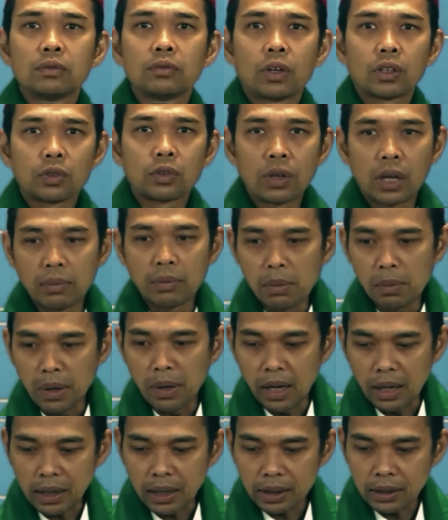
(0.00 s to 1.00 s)
Waktu Nabi
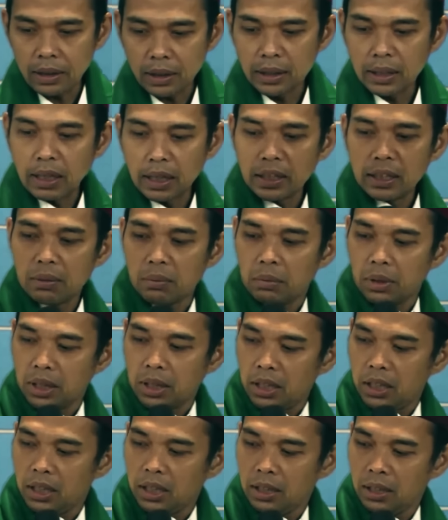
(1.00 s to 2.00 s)
mengangkat lengannya
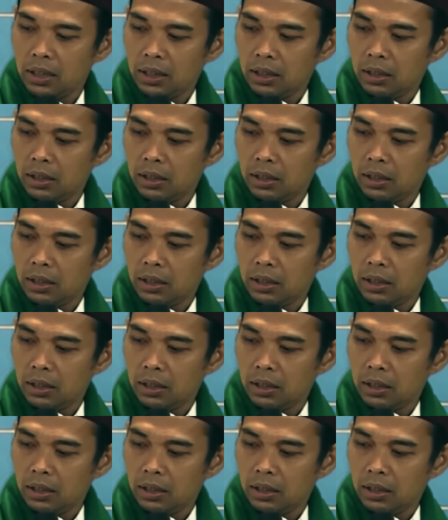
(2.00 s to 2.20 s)
begini,